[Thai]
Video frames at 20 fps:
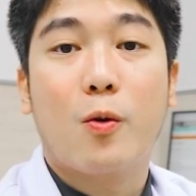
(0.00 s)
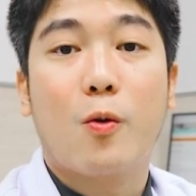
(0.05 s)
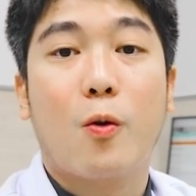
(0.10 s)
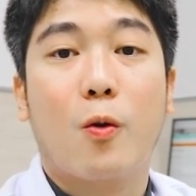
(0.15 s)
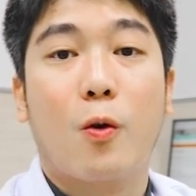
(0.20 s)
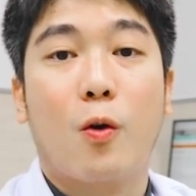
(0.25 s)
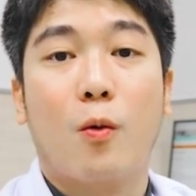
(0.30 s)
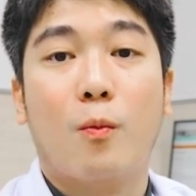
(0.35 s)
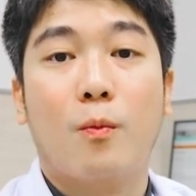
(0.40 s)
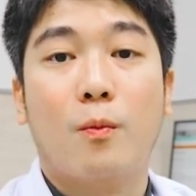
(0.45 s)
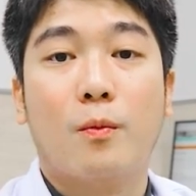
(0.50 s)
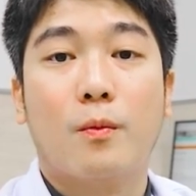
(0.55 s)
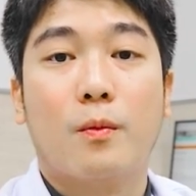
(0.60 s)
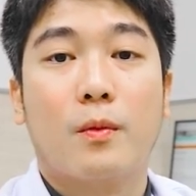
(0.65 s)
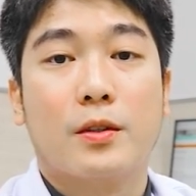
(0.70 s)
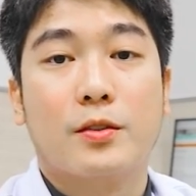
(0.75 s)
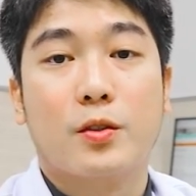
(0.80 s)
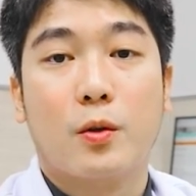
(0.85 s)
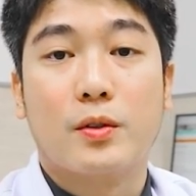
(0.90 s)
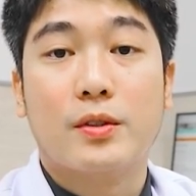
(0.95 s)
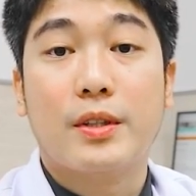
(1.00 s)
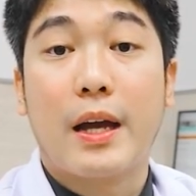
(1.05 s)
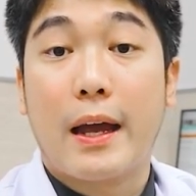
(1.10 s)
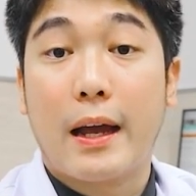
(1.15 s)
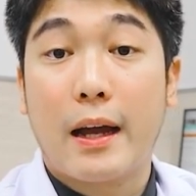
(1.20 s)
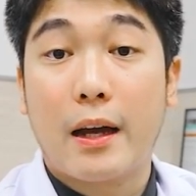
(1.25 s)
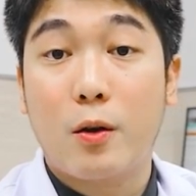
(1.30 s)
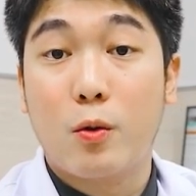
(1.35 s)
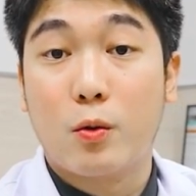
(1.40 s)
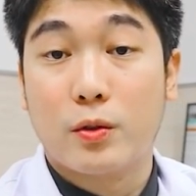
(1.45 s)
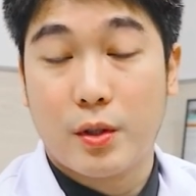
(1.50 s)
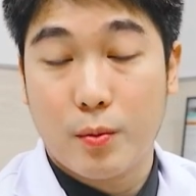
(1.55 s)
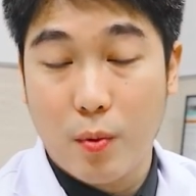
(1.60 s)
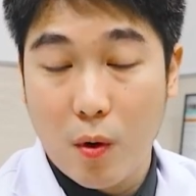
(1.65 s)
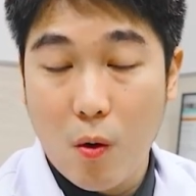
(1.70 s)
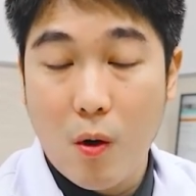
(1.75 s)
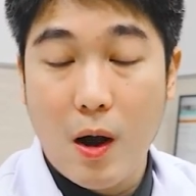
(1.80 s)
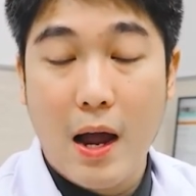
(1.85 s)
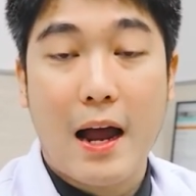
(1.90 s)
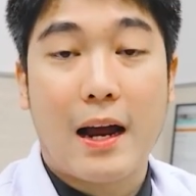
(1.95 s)
ตกล้มสงสัยกระดูกสะ
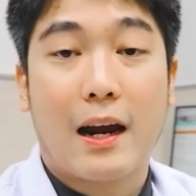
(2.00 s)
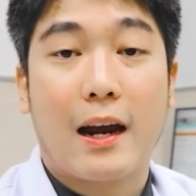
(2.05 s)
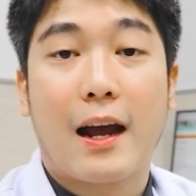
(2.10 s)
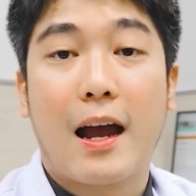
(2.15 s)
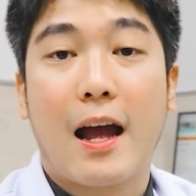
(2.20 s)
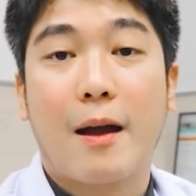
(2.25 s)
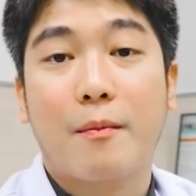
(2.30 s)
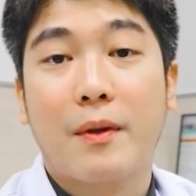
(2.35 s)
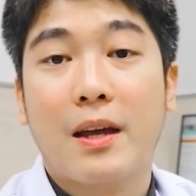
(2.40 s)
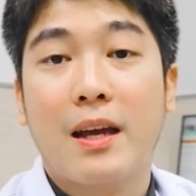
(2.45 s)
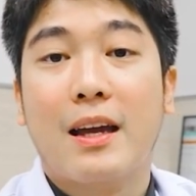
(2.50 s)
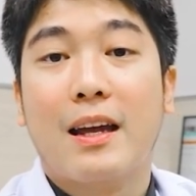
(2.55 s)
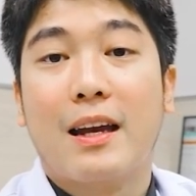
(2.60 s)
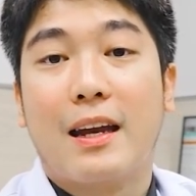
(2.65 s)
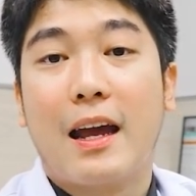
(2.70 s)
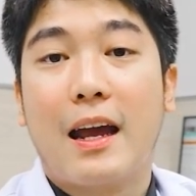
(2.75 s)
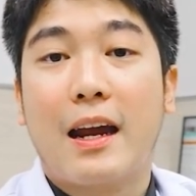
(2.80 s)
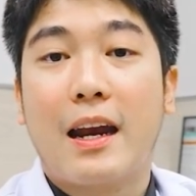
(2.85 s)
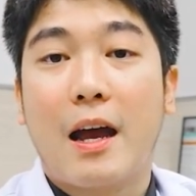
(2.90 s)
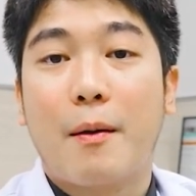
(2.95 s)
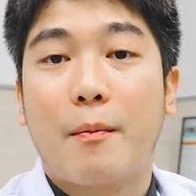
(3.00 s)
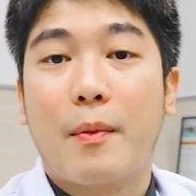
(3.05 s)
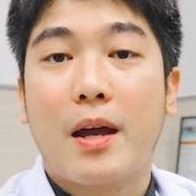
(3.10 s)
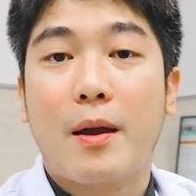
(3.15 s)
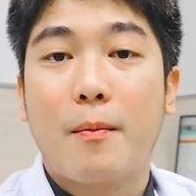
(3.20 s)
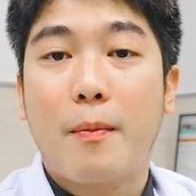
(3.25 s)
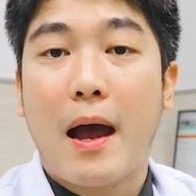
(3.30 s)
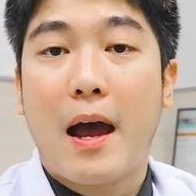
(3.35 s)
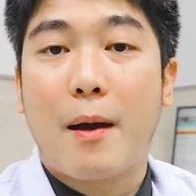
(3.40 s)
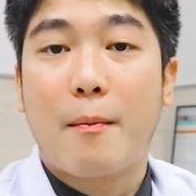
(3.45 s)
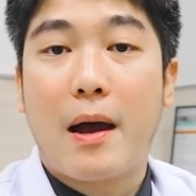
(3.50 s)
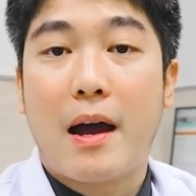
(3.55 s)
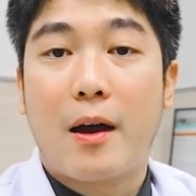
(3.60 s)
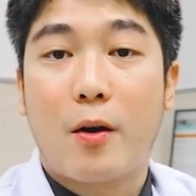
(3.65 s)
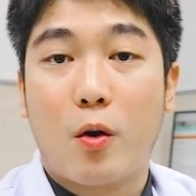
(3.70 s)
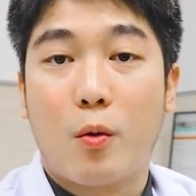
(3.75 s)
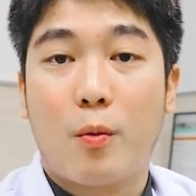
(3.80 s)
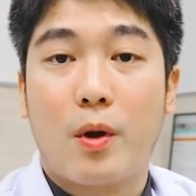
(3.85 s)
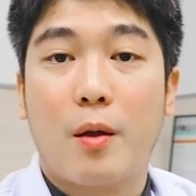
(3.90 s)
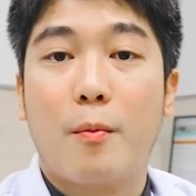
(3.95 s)
โพกหักนะครับแนะนำให้พามา
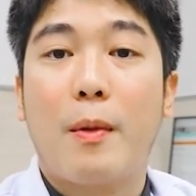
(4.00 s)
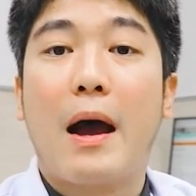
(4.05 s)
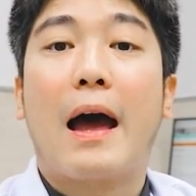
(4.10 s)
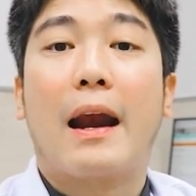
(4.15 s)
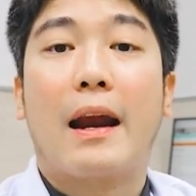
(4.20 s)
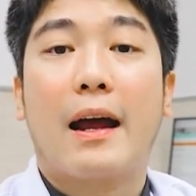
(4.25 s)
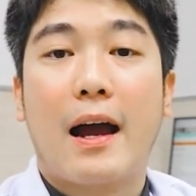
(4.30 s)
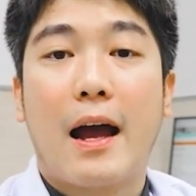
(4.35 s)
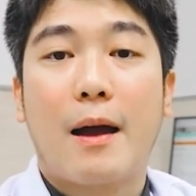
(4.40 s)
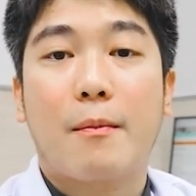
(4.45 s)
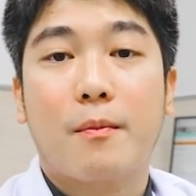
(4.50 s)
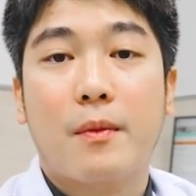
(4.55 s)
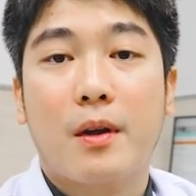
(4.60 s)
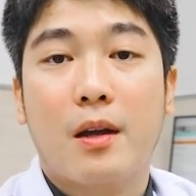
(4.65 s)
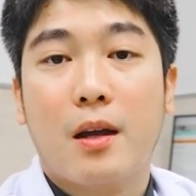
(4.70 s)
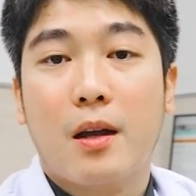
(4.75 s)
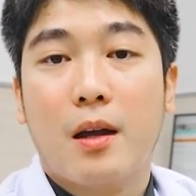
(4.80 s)
โรงพยาบาลนะครับ